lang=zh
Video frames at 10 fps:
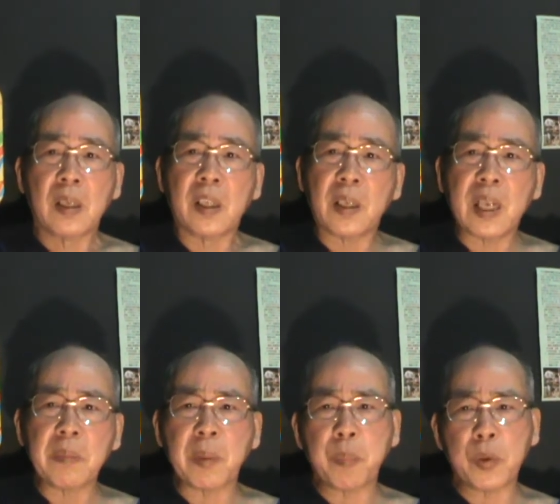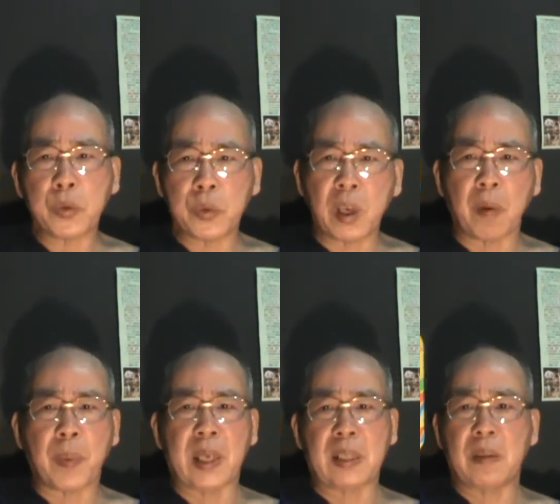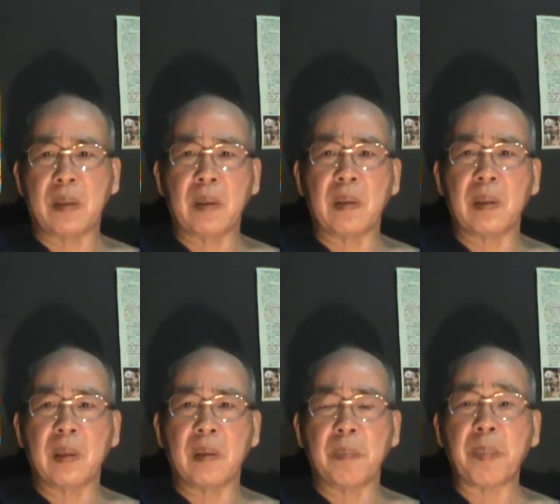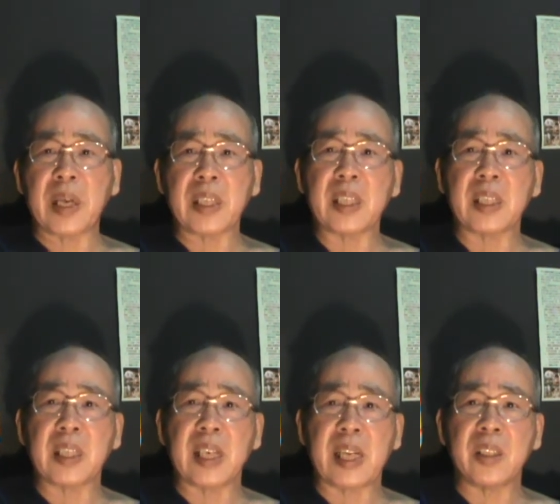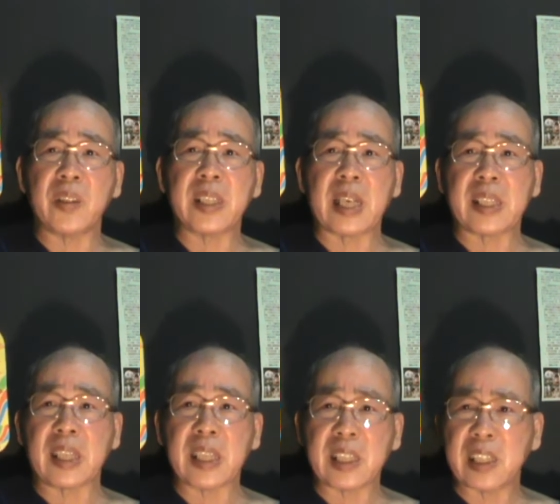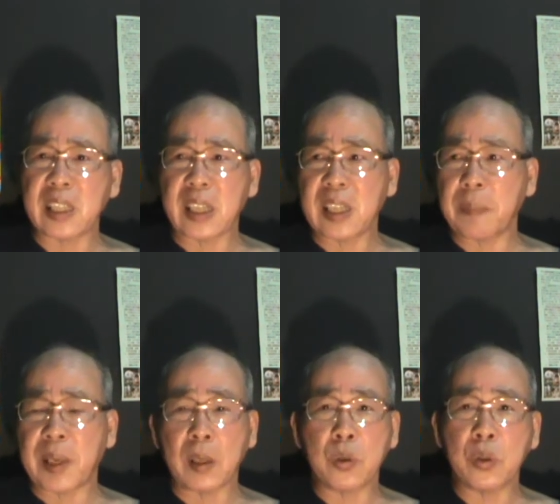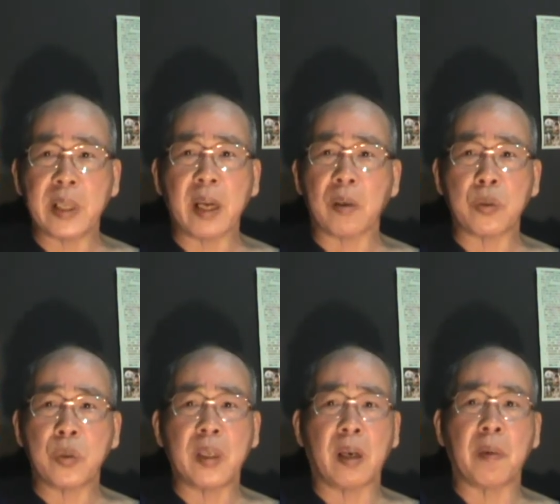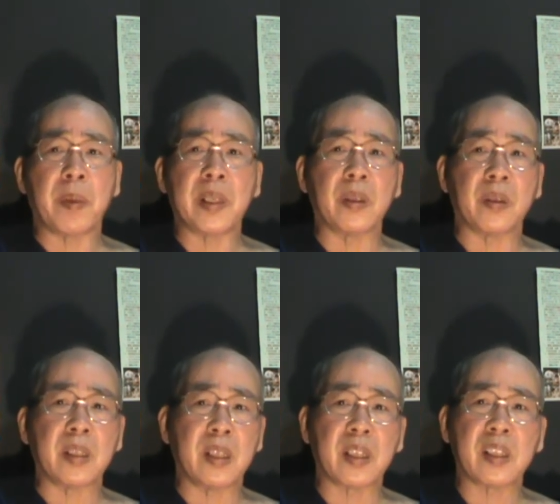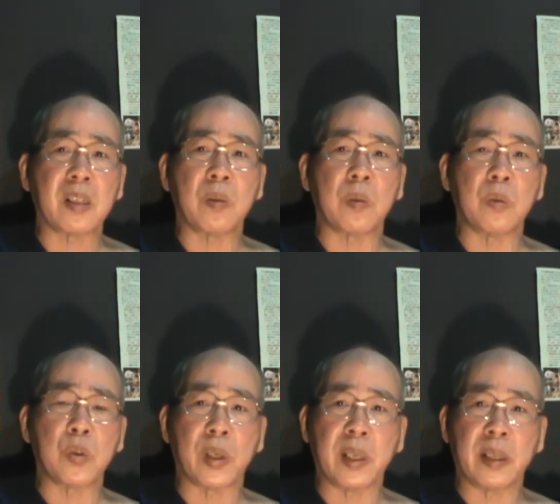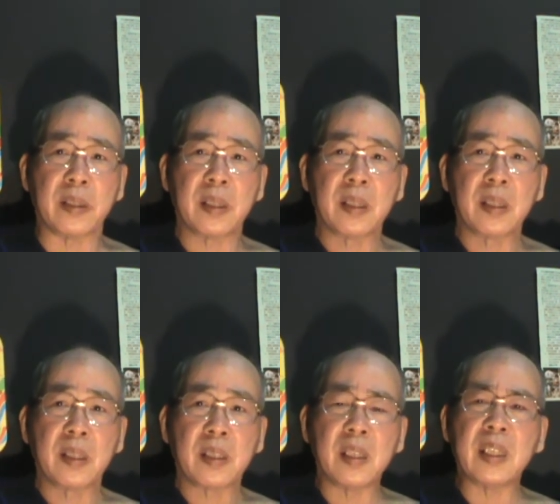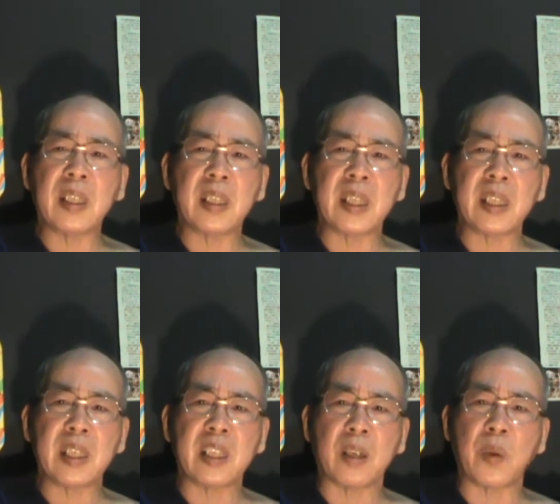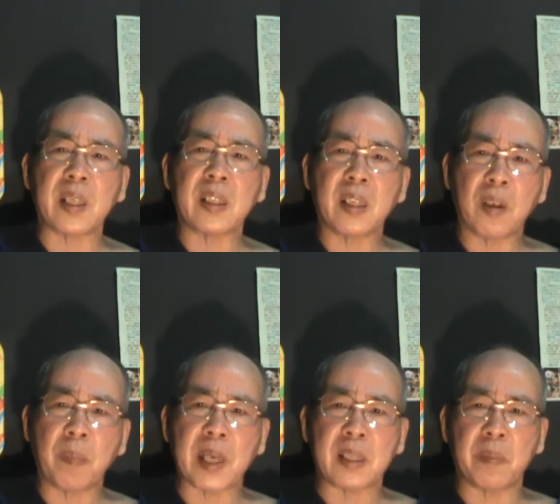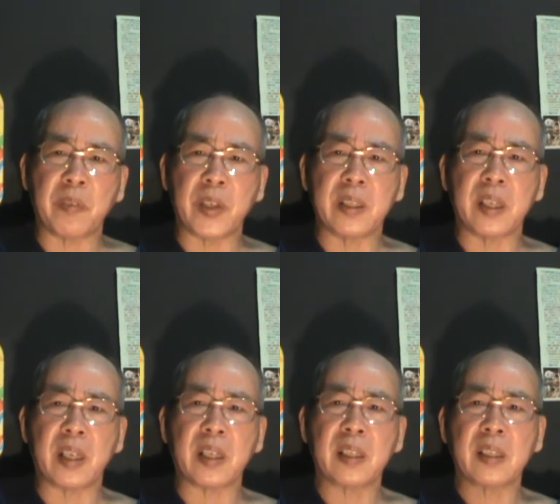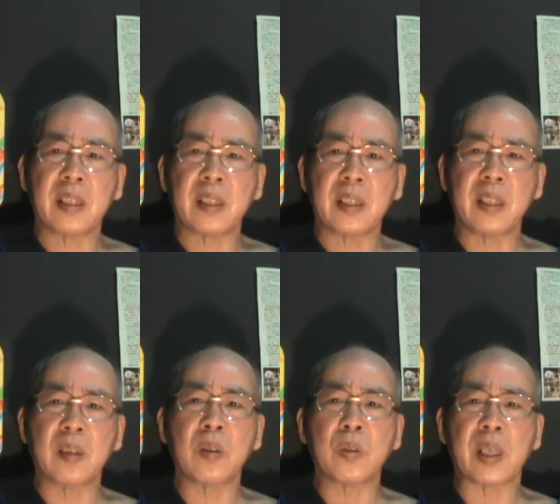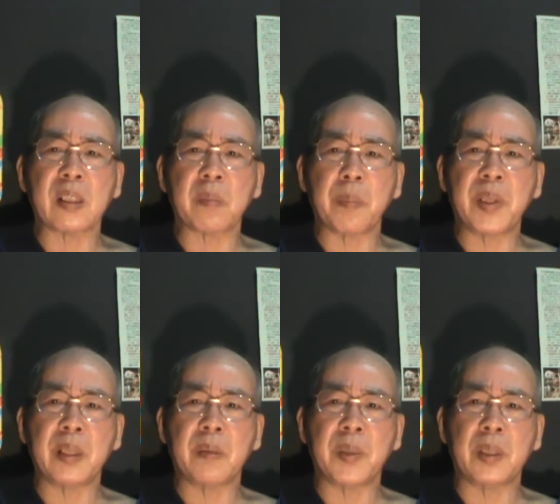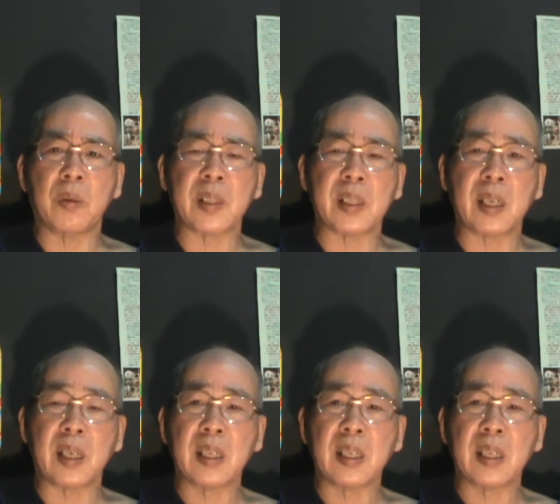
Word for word: 你根本不需要把把那个那个篮球架整个整个把它锯掉，锯掉了没有了，现在尸骨无存了。你那那些铁管你能够卖什么废铁？你能够赚什么屁屁东西啊？